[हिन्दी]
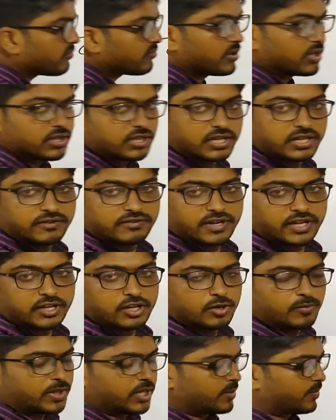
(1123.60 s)
135
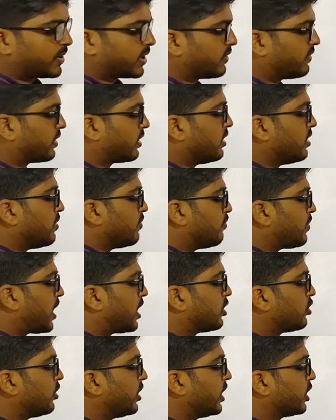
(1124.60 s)
किलोमीटर पर आवर
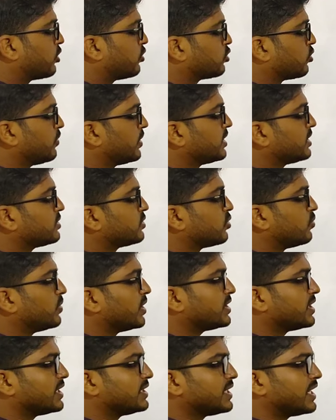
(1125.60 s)
मान लो ए को तुम्हें
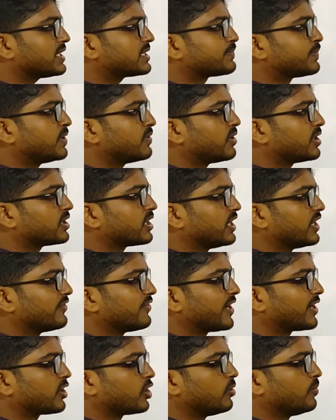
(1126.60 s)
तुमने दे दिया स्पीड
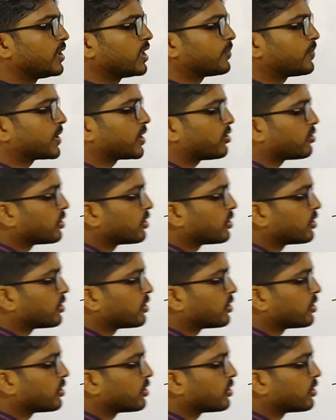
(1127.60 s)
135 किलोमीटर पर